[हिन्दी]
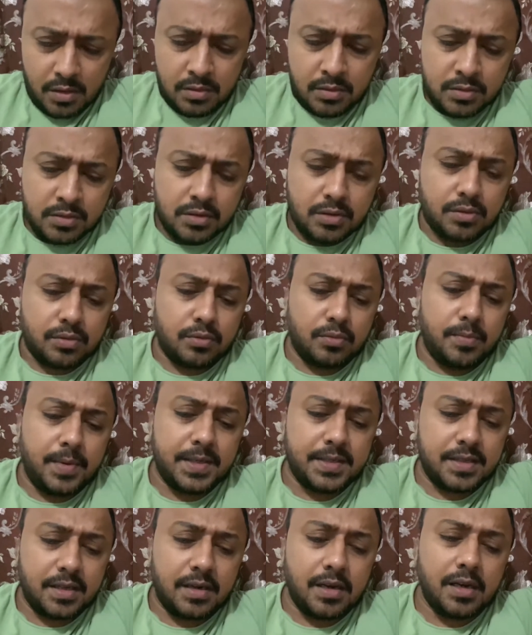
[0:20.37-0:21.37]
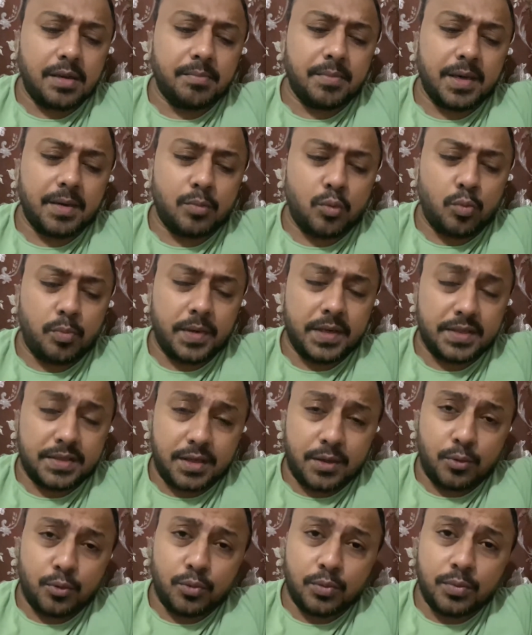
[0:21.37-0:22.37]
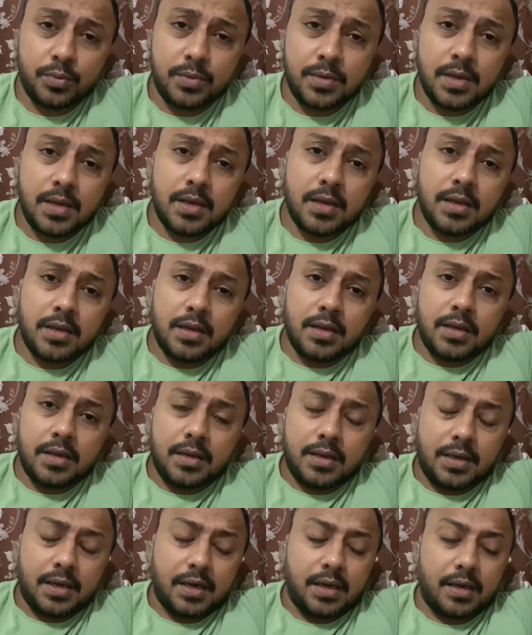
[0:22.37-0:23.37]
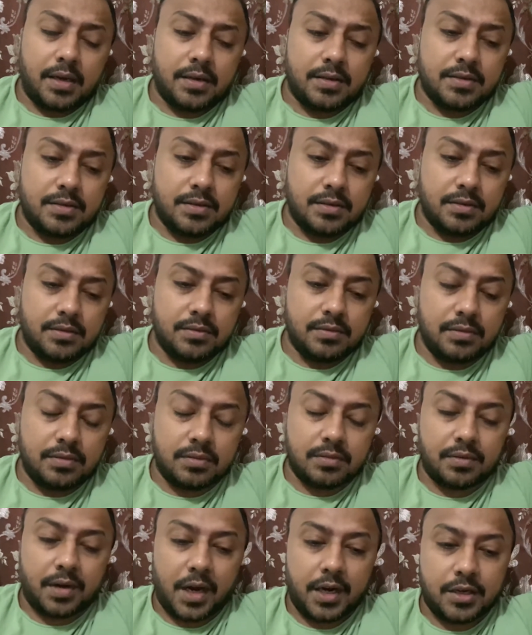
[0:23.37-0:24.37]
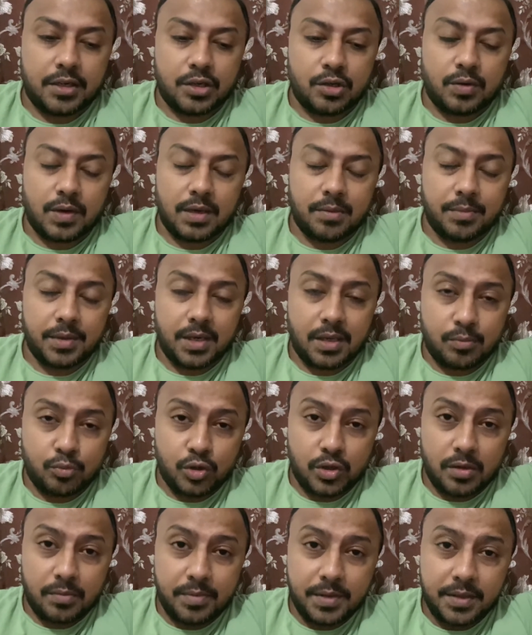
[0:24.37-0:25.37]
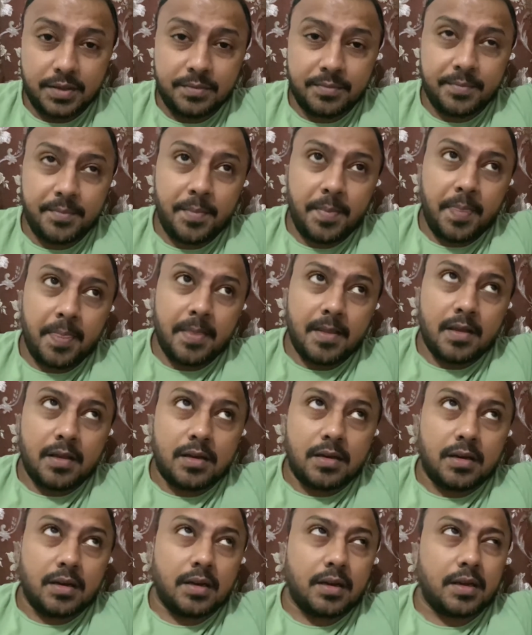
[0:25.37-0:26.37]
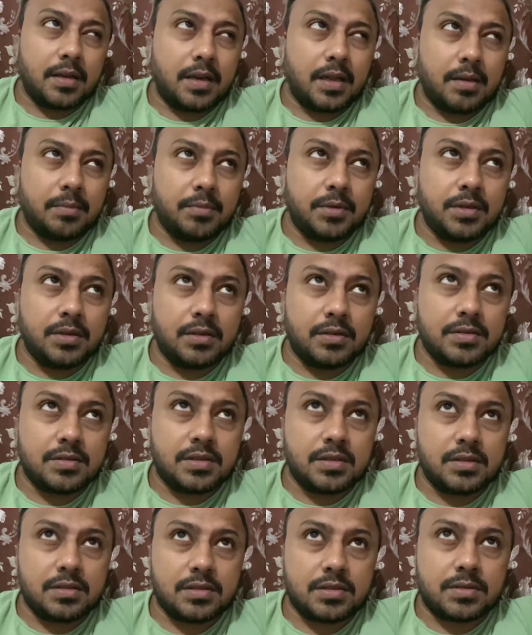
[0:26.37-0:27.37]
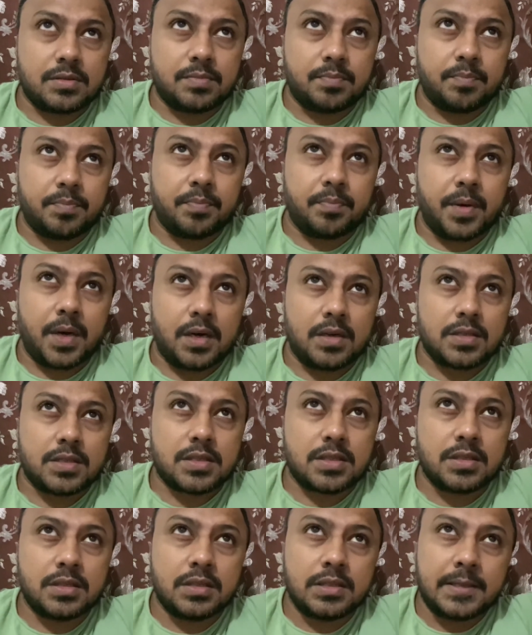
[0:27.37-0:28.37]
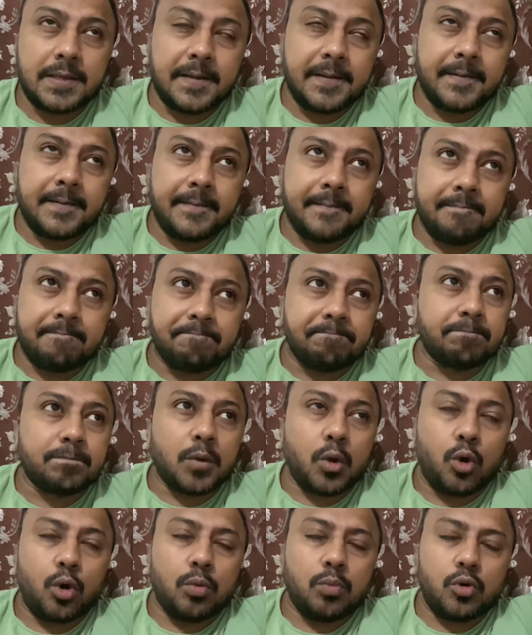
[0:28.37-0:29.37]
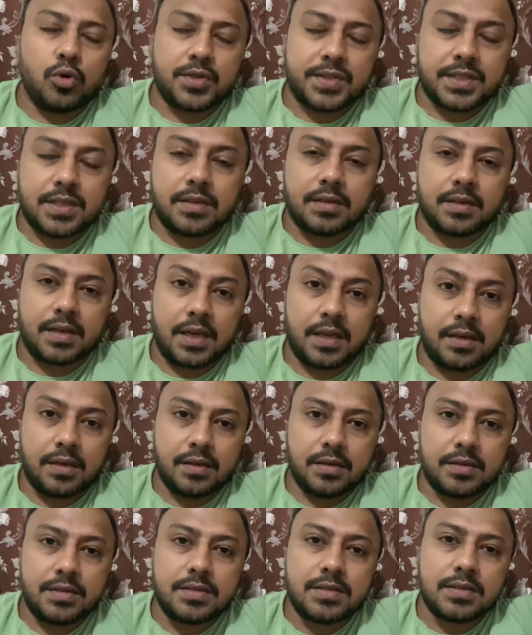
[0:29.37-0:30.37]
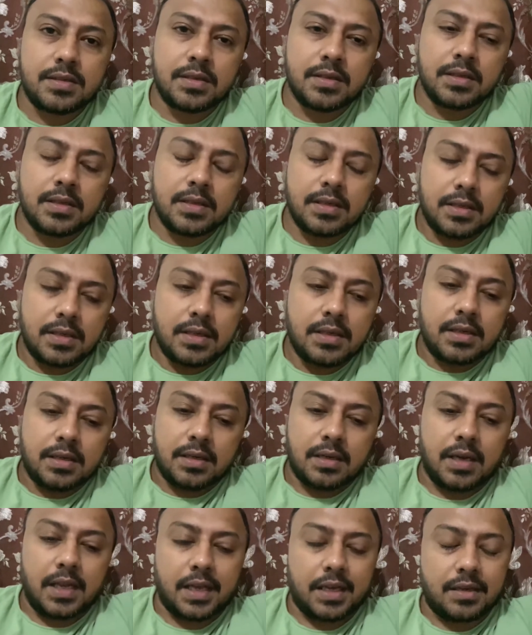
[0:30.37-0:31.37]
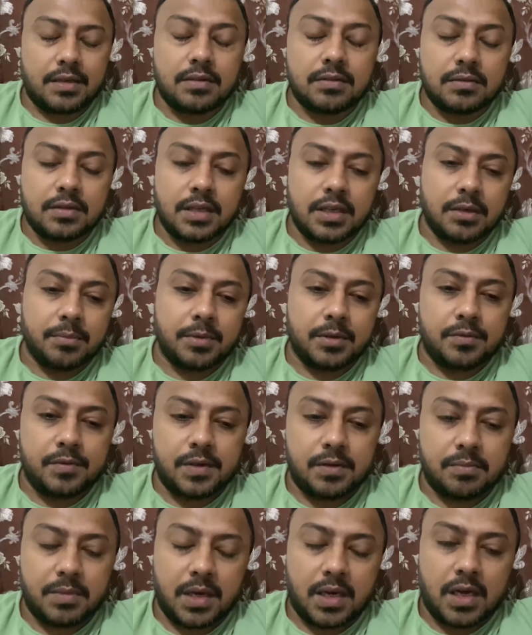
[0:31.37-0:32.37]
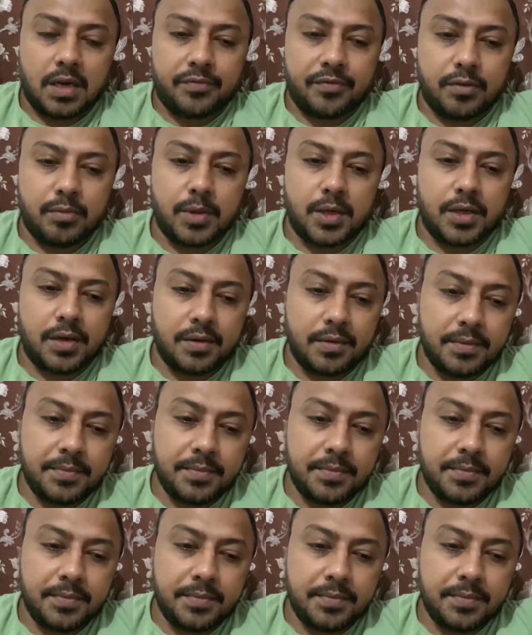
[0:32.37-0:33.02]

सो so बेसिकली मैं मुंबई से हूं एंड राइट नाउ आई एम इन अबू धाबी एंड आई एम हियर सिंस पास्ट ऑलमोस्ट नाइन ईयर्स लाइक इन बिटवीन मैं काफ़ी बार